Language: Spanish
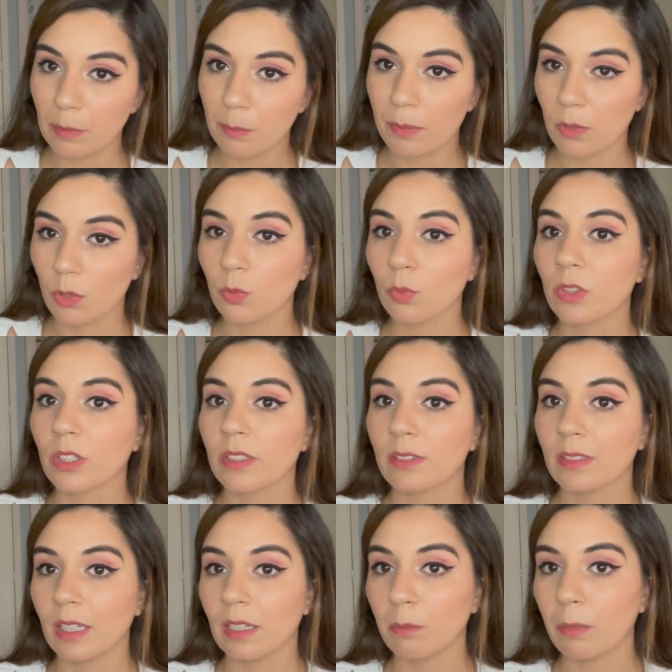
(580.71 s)
pero es porque
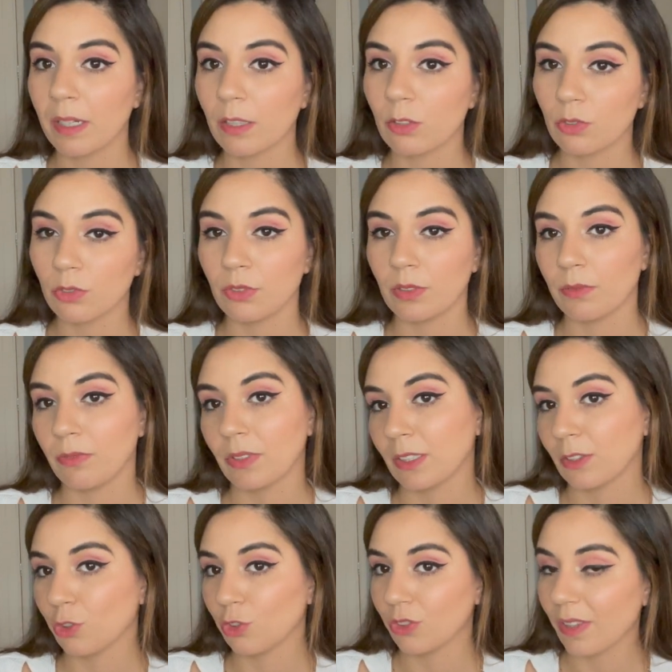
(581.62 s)
están bajo los
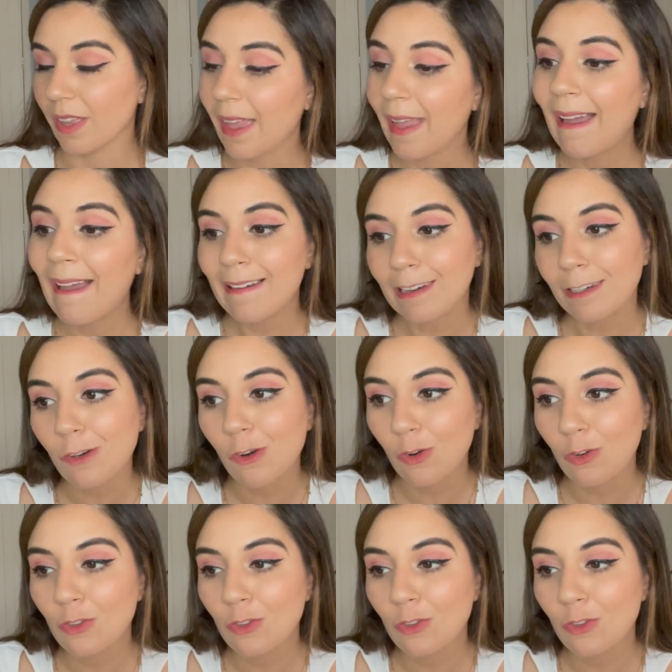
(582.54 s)
efectos de algo,